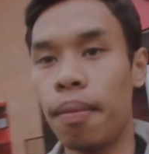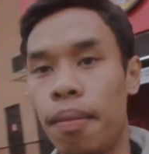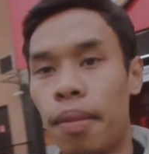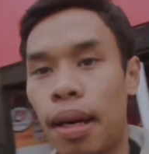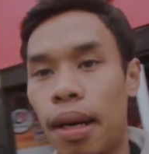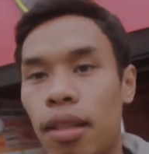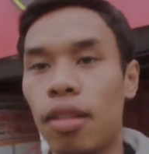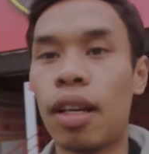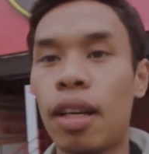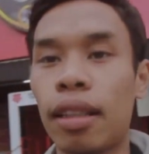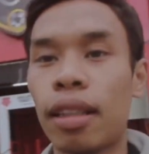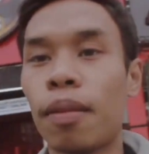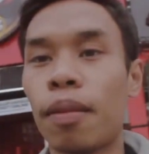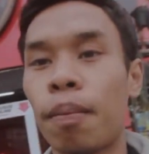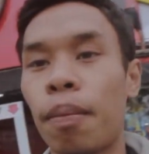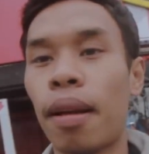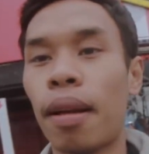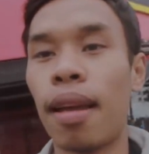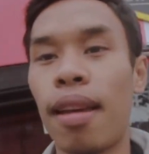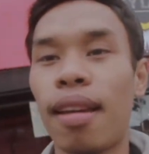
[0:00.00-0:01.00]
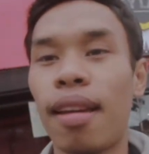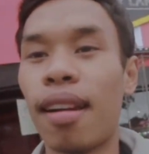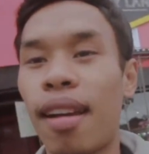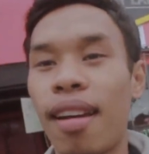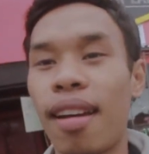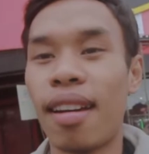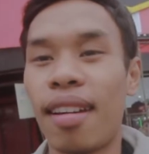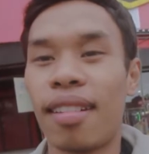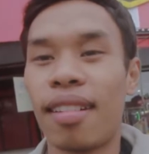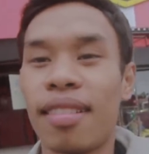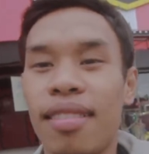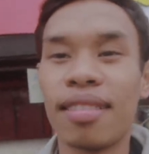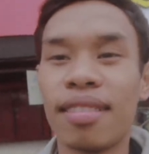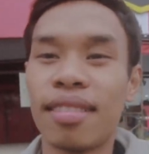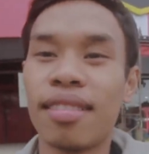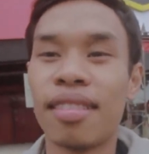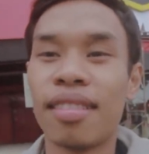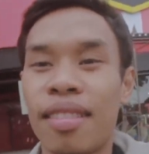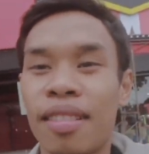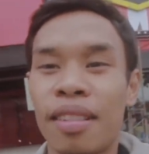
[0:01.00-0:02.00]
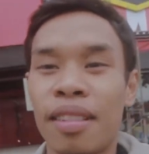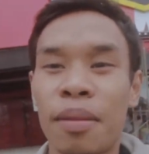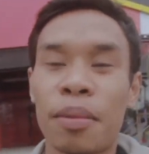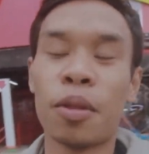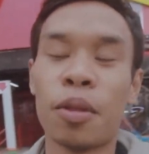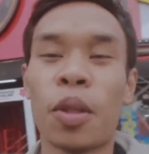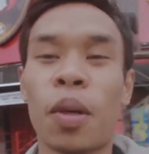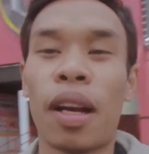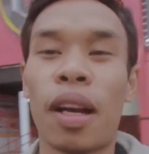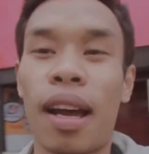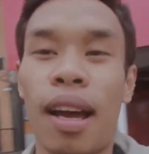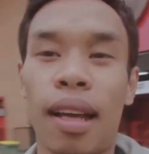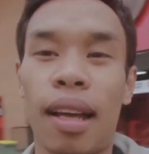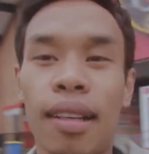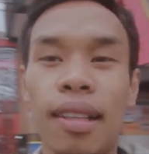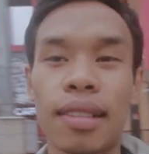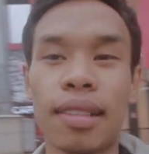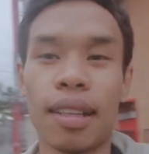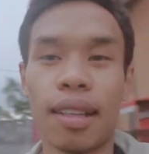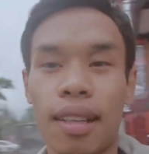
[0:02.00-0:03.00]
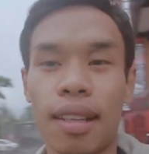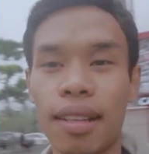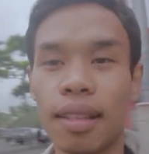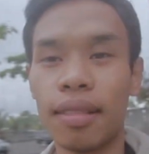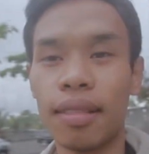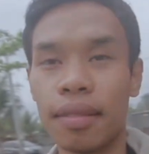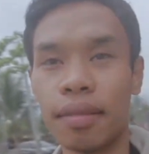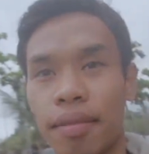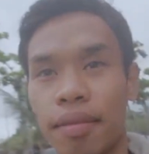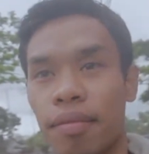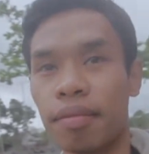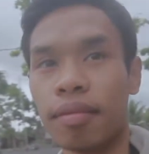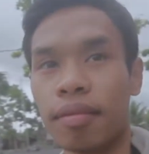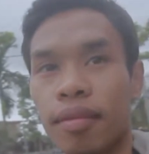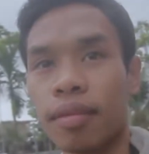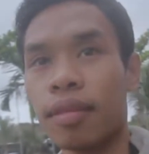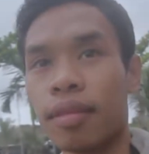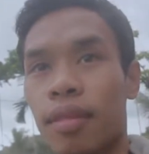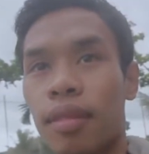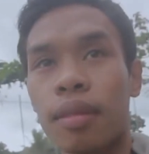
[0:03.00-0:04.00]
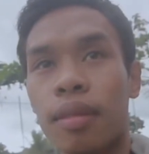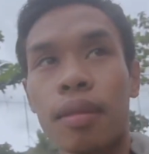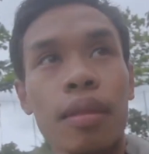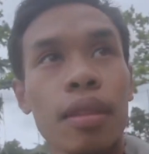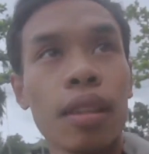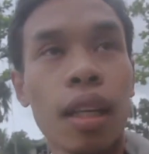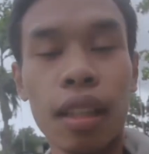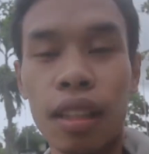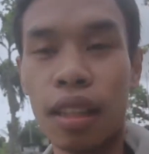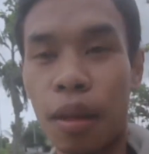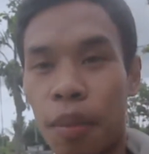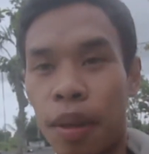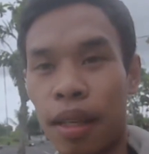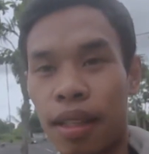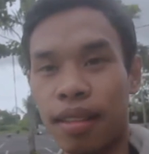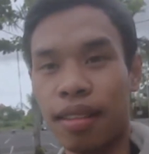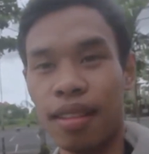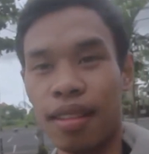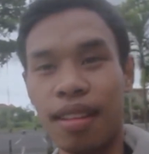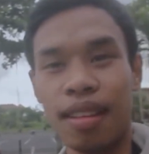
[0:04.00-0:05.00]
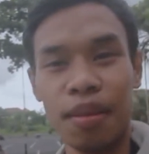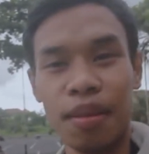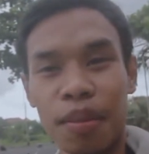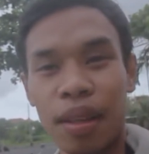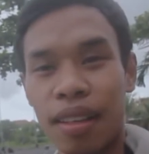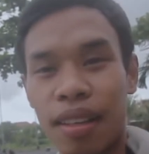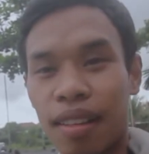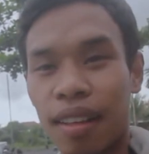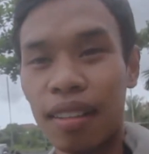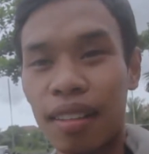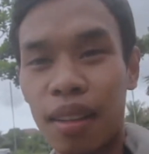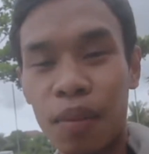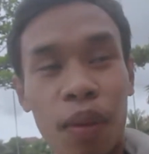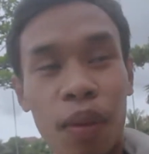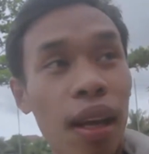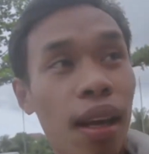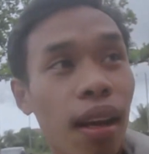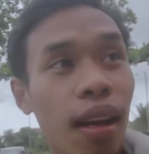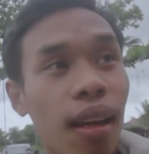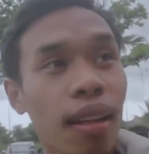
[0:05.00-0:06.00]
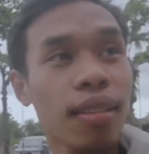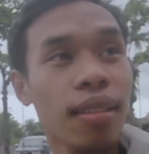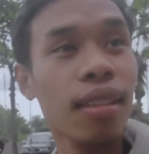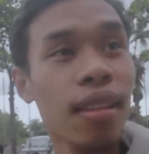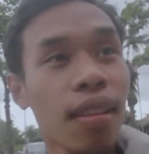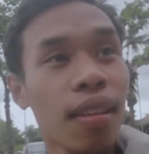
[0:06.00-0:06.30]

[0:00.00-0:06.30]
Bali United Playland untuk anak-anak sih kayaknya so kita main di Bali United Playland